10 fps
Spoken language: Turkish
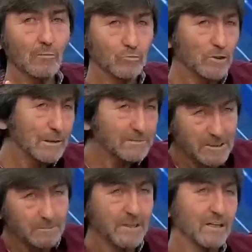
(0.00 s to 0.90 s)
Bunların
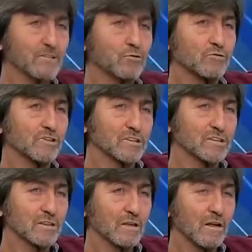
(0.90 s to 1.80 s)
hepsini bir araya
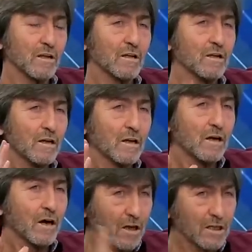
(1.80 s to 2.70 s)
sokacağız.
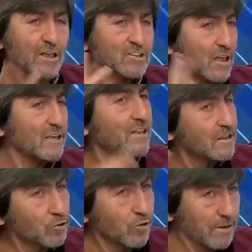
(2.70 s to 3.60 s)
Arkadaşlara yine
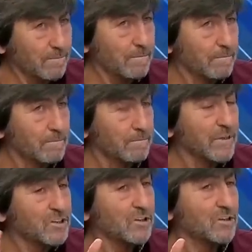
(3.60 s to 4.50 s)
sorayım.
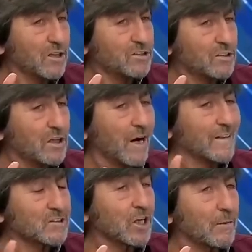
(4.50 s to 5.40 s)
Beşiktaş
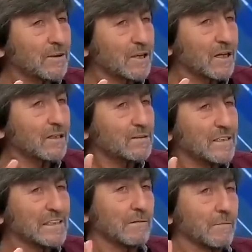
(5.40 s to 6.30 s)
antrenmanlara
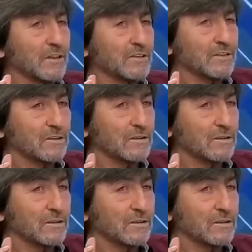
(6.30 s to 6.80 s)
ne zaman başladı?